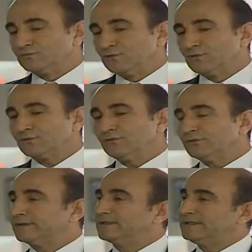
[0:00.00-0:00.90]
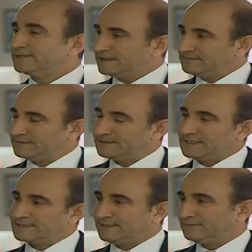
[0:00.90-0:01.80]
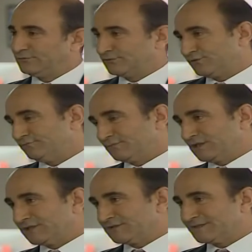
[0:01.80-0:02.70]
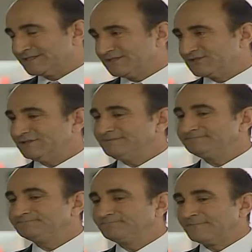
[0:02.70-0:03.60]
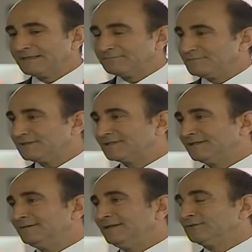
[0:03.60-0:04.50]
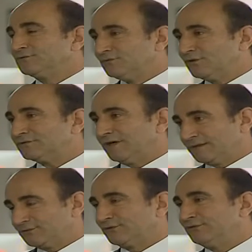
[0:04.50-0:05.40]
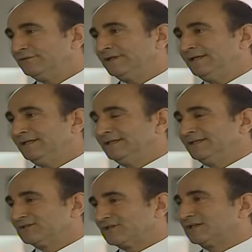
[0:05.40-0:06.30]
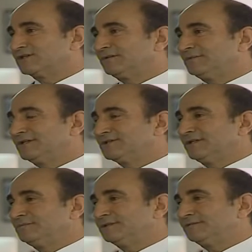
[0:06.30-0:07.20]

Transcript: doğru yönetilecek bir kentsel dönüşüm çalışması için biz de dört aktörün de çalışabileceği